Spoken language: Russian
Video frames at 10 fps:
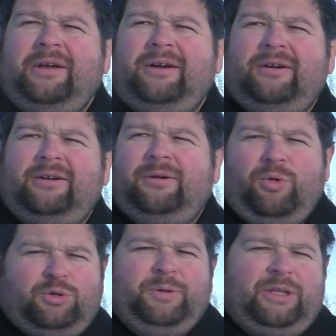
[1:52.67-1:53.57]
Э, и,
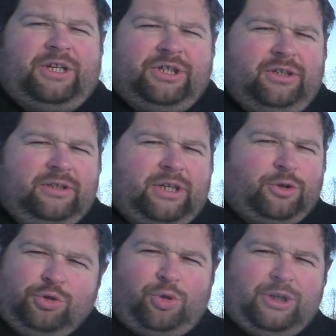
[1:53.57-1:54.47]
может быть, даже
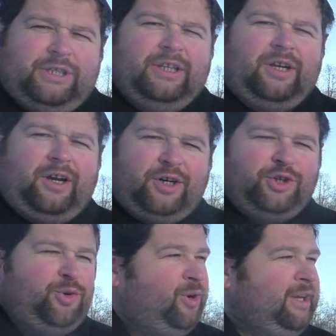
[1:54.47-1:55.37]
скажу, что Россия – это
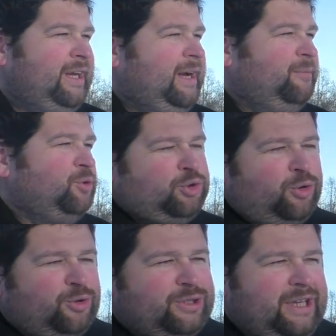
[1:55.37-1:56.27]
хорошо. Ну
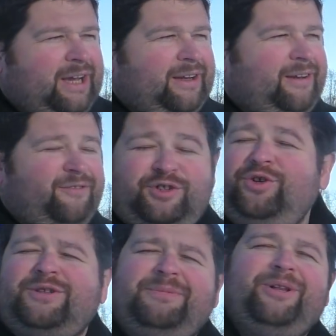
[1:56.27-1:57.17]
что, друзья,
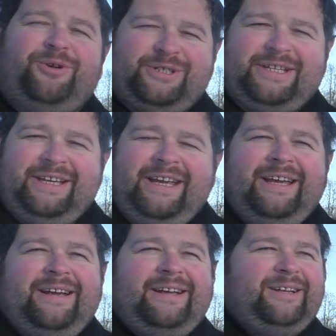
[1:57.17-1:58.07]
все сбылось.
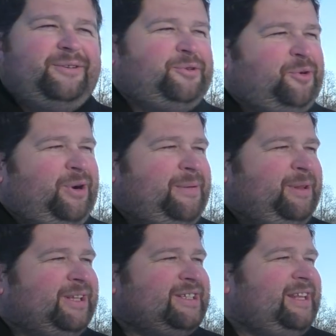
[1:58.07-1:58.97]
Э, то ли
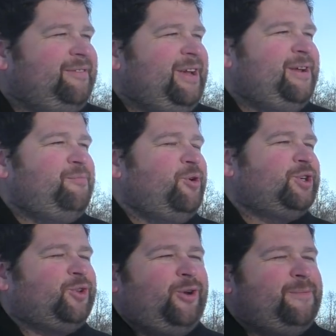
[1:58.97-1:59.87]
благословение
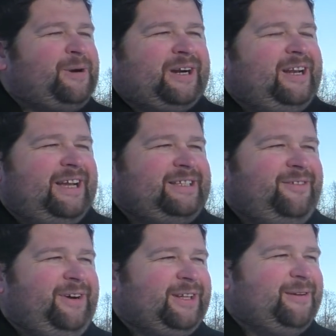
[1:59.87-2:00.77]
Божие, то ли
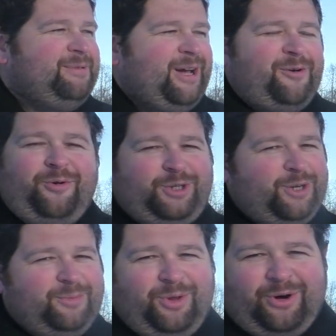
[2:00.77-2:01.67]
проклятие в этом. Я
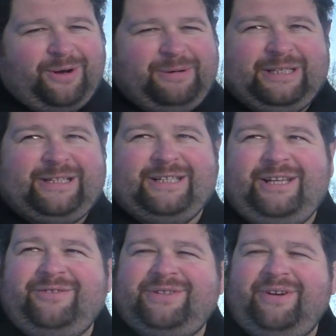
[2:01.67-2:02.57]
очень много
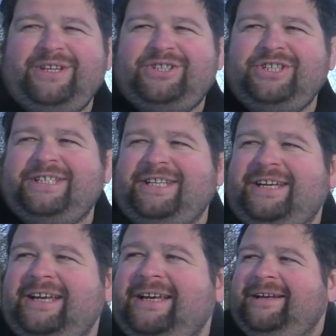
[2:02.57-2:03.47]
предсказал в своей жизни.